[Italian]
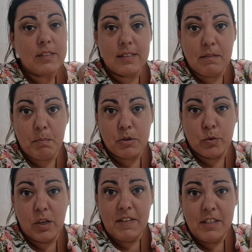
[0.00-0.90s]
Se vi è
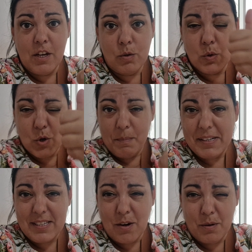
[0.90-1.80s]
piaciuto il video, come
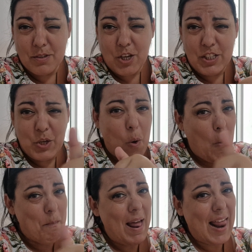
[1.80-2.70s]
al solito,
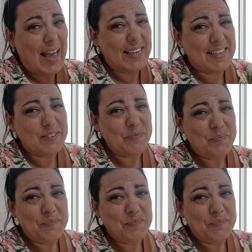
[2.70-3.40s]
un bel like!